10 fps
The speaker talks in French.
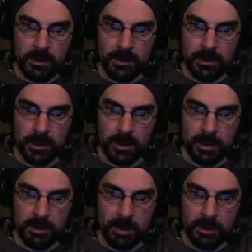cela,
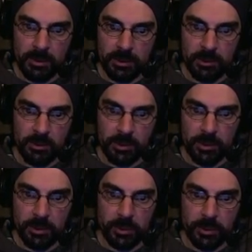j'ai pas besoin non plus
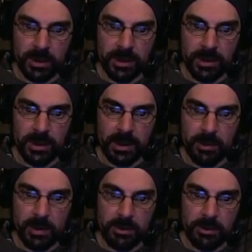de trop les détailler
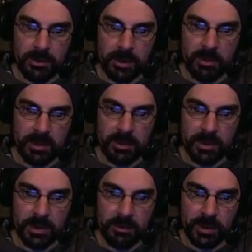parce que ce sont des
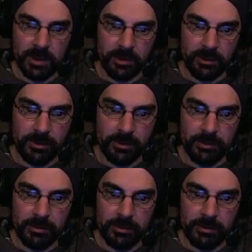personnages qui vont être dans le fond.